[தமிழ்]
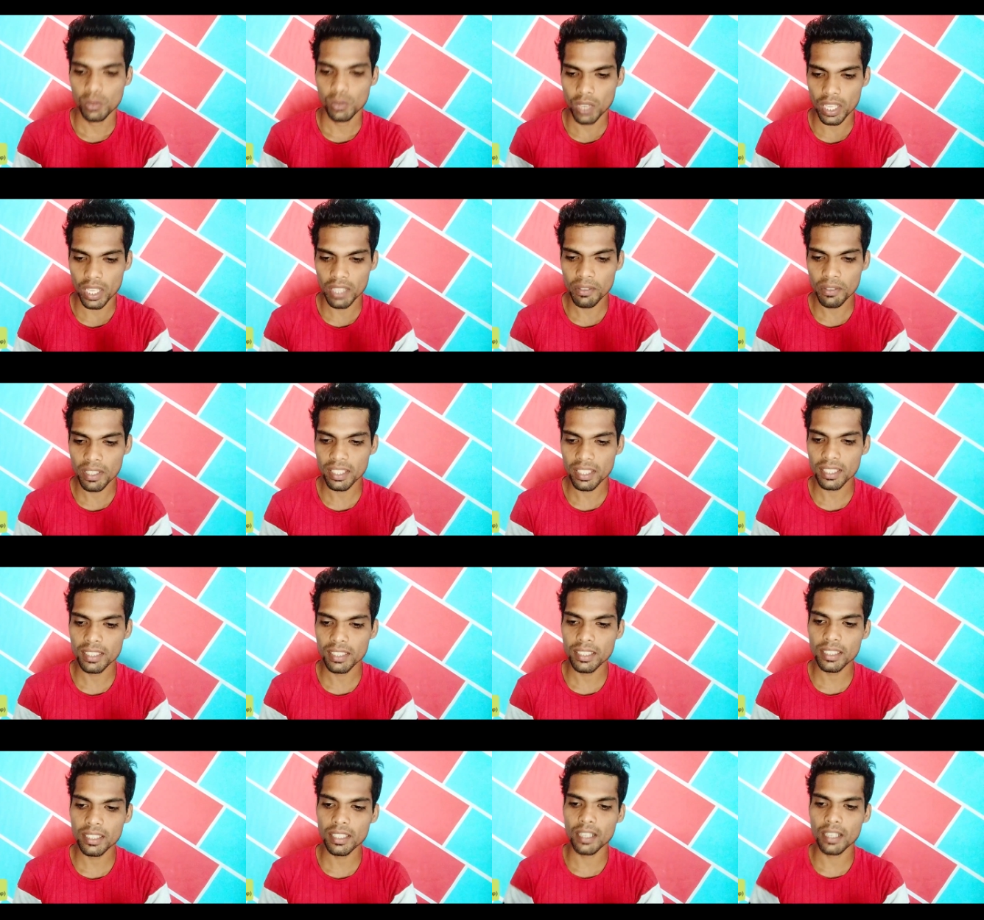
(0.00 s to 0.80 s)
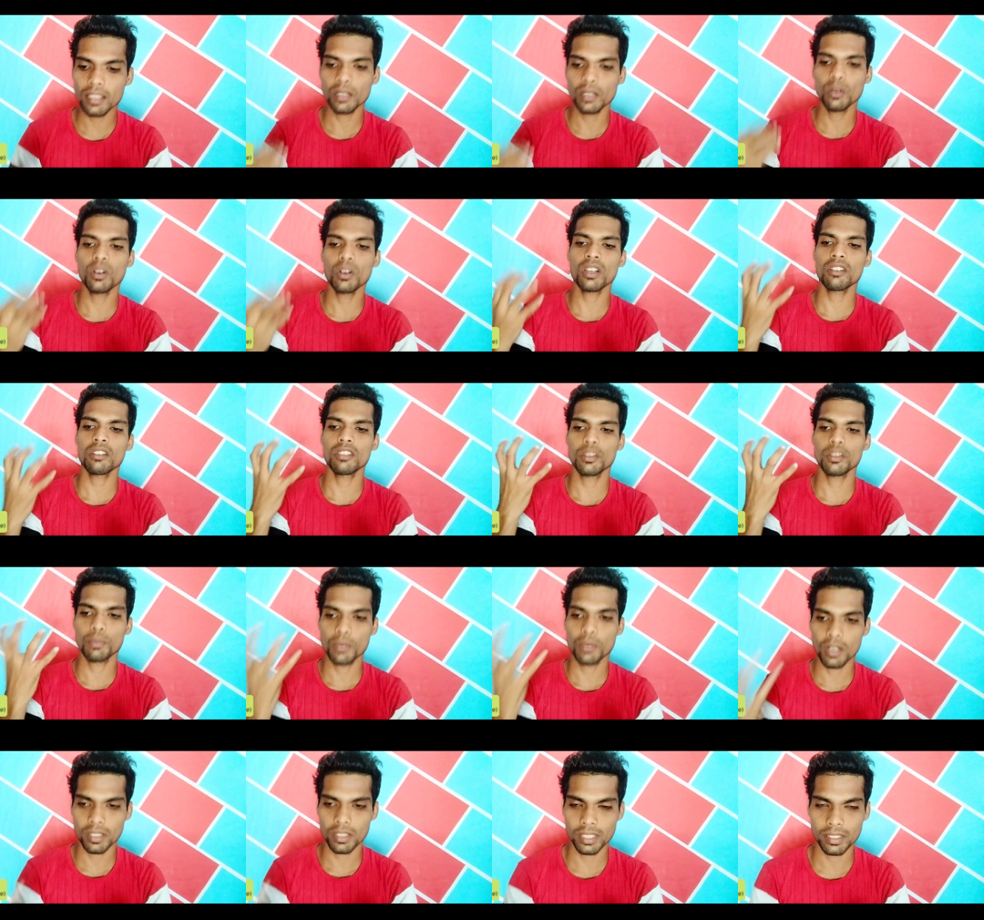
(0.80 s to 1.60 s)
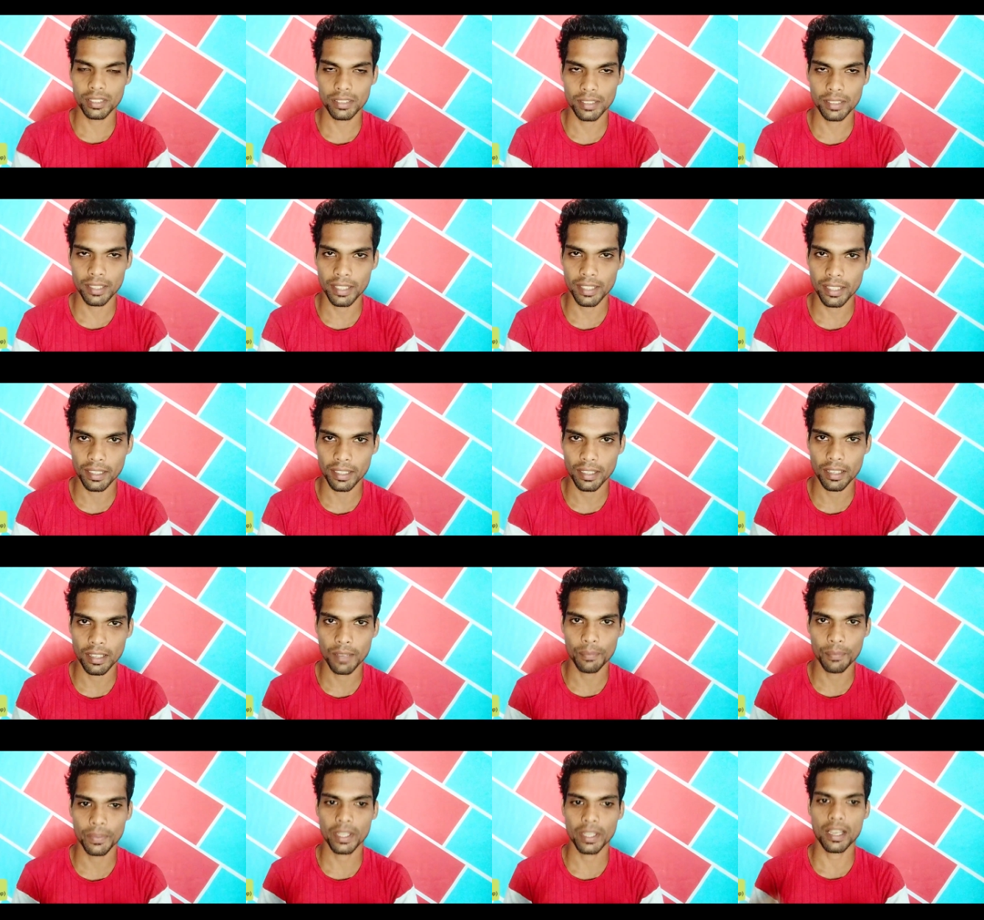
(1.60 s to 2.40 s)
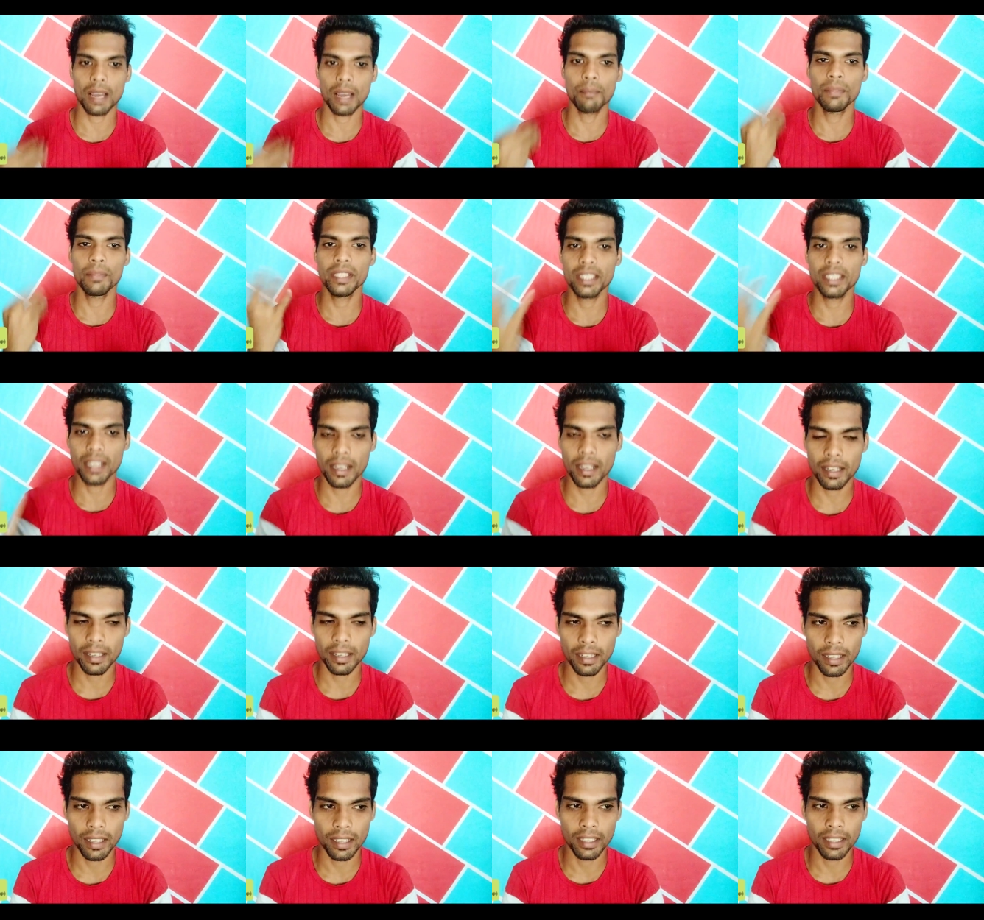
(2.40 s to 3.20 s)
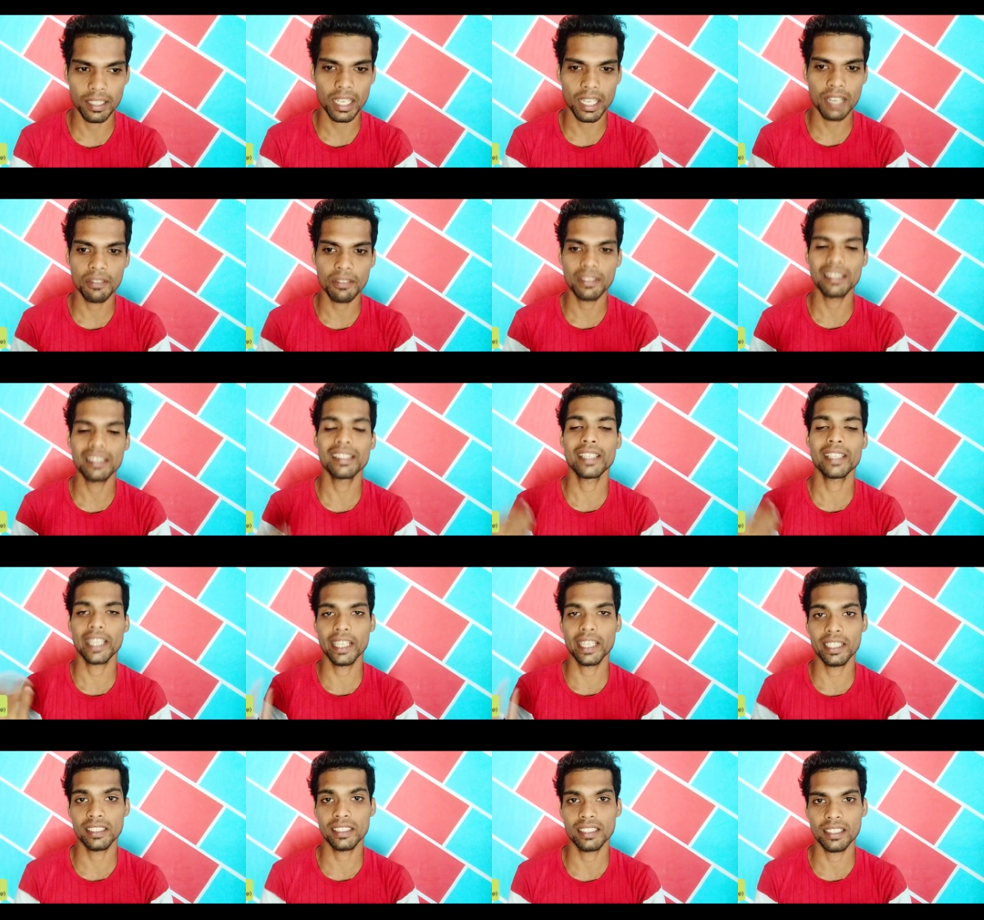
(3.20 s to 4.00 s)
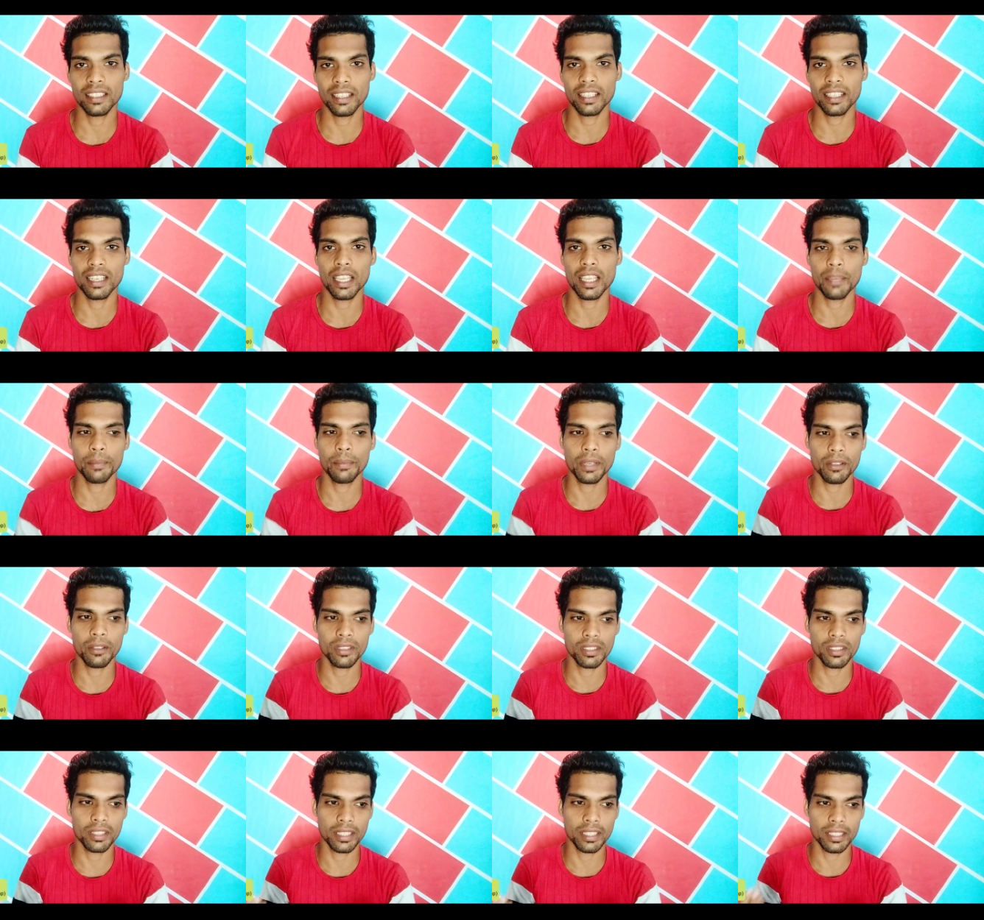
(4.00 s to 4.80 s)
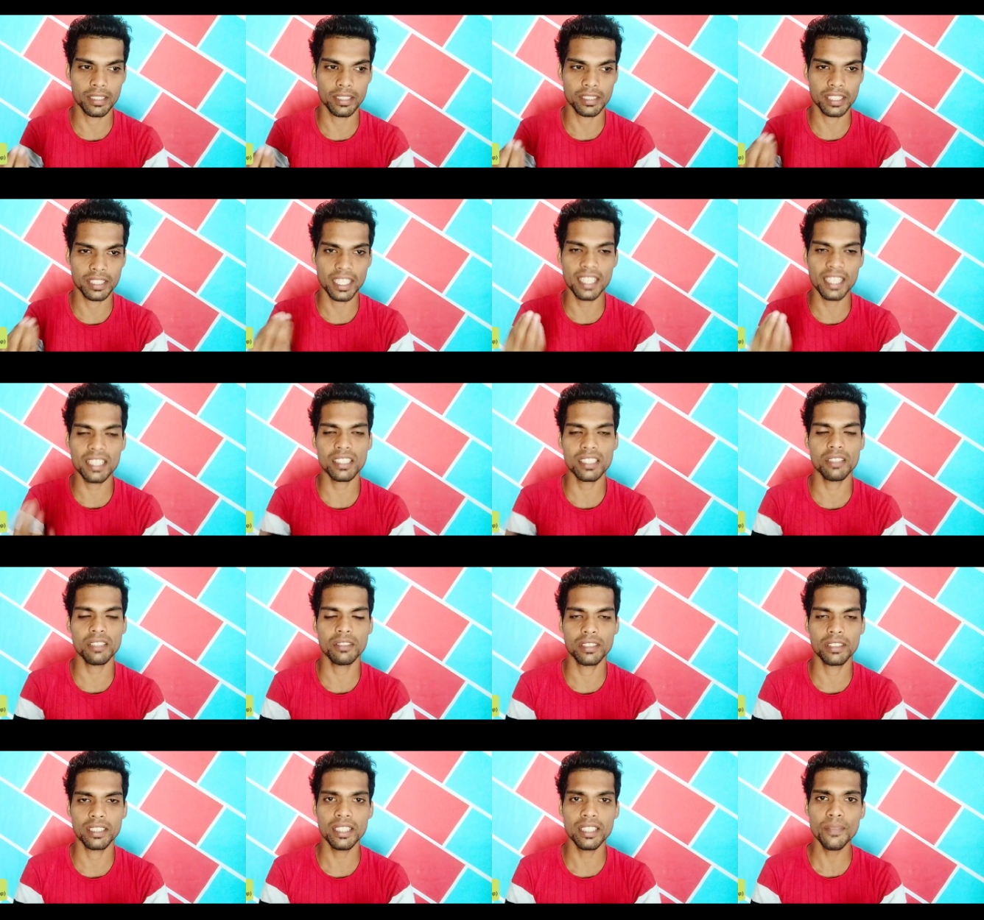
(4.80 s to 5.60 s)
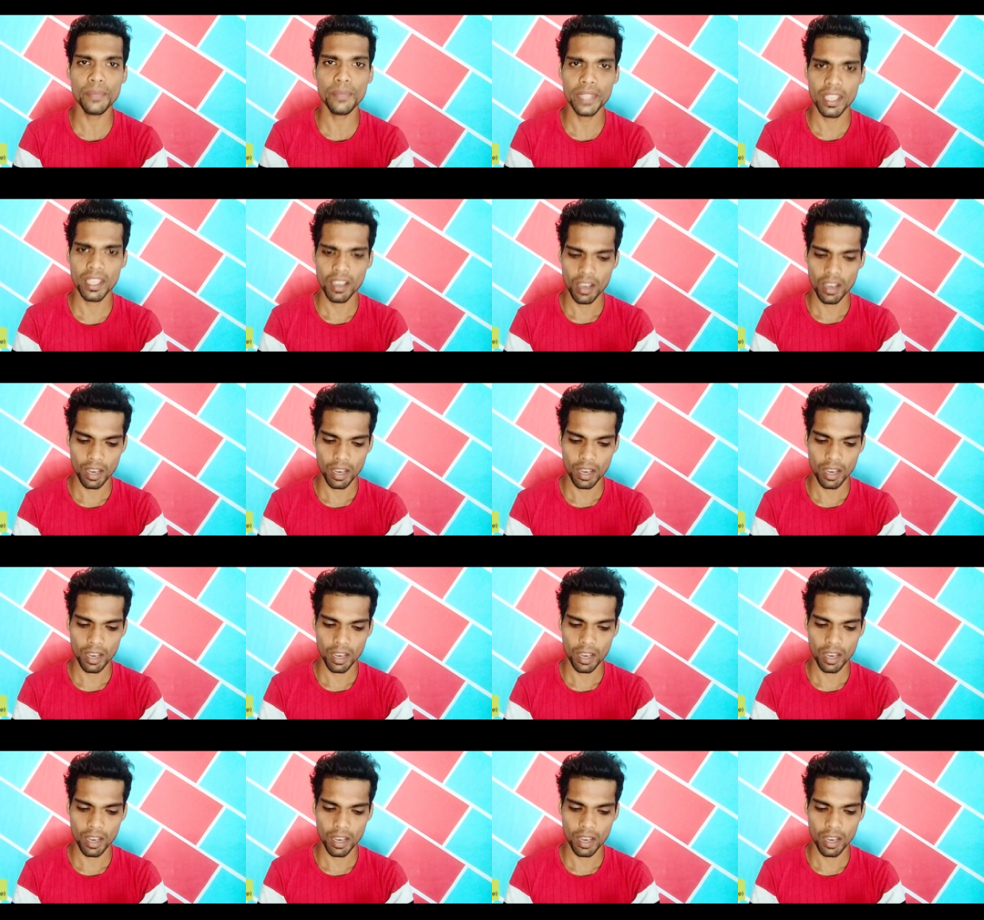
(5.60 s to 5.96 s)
ஸோ அது வந்துட்டு அந்த ஓர்டர் வந்து ப்ராசஸில் இருக்கலாம் கம்ப்ளீட் ஆகலாம் இல்லாட்டி வந்துட்டு கேன்சல் ஆகலாம் இப்படி வந்துட்டு ஸ்டேட்டஸை வந்துட்டு